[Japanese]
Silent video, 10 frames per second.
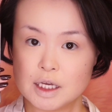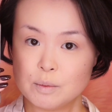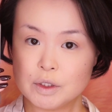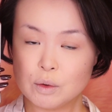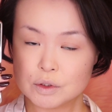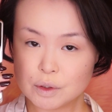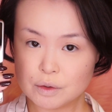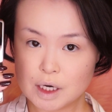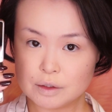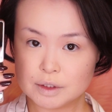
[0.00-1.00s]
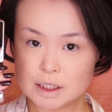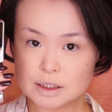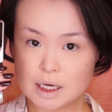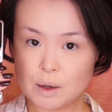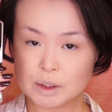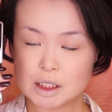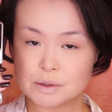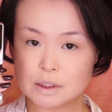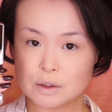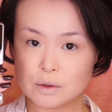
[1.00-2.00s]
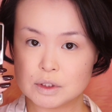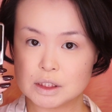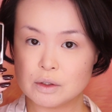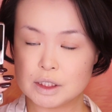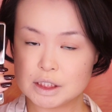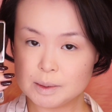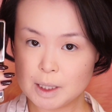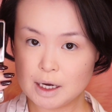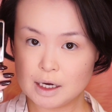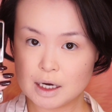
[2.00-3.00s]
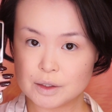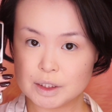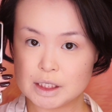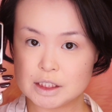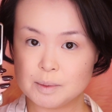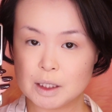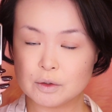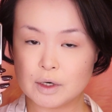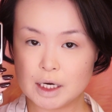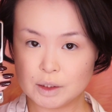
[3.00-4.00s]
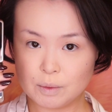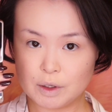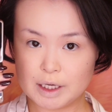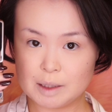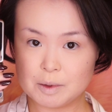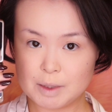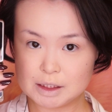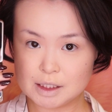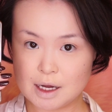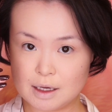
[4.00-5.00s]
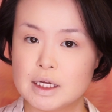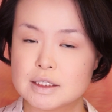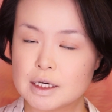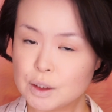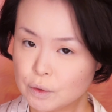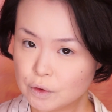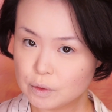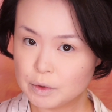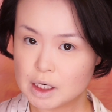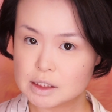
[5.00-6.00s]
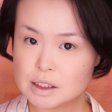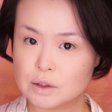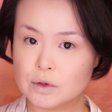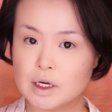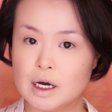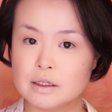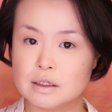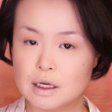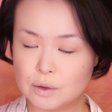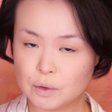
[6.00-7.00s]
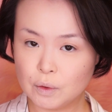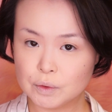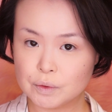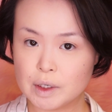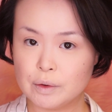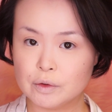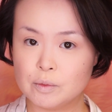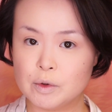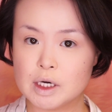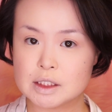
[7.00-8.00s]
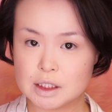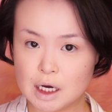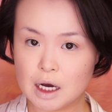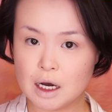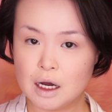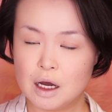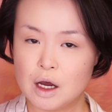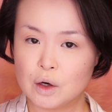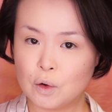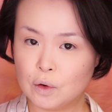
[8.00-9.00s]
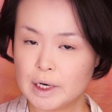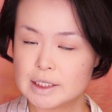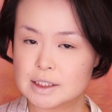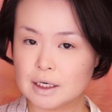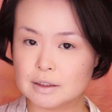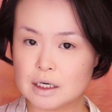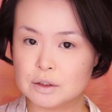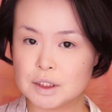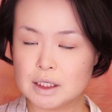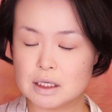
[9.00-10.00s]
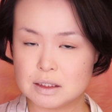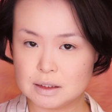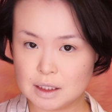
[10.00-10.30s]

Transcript: 全部で5色あるんですが、私はそのうちの一番明るい一番のライトを選びました。で、先ほどのブラシセットに入っているコントア用のブラシが、これしかなくてです